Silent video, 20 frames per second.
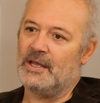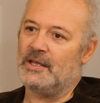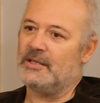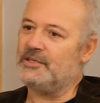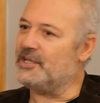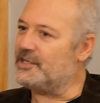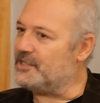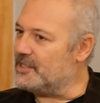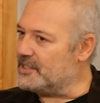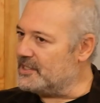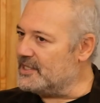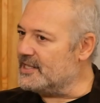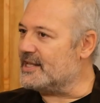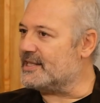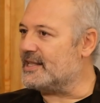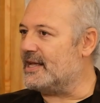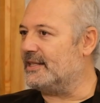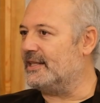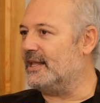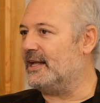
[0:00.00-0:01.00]
Çeşitli
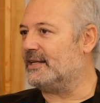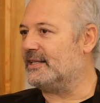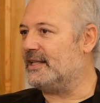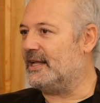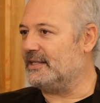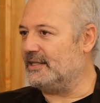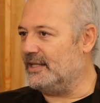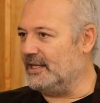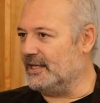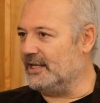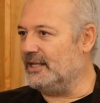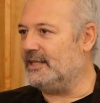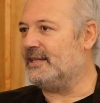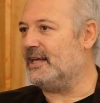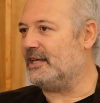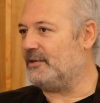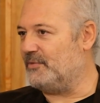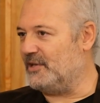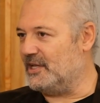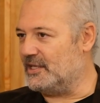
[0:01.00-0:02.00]
nedenlerden değil,
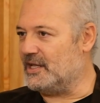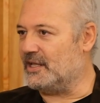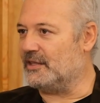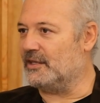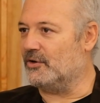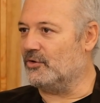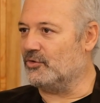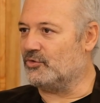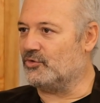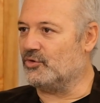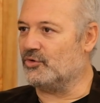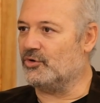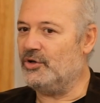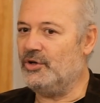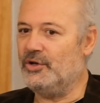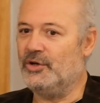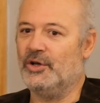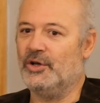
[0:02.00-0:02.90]
tek bir nedenden ötürü.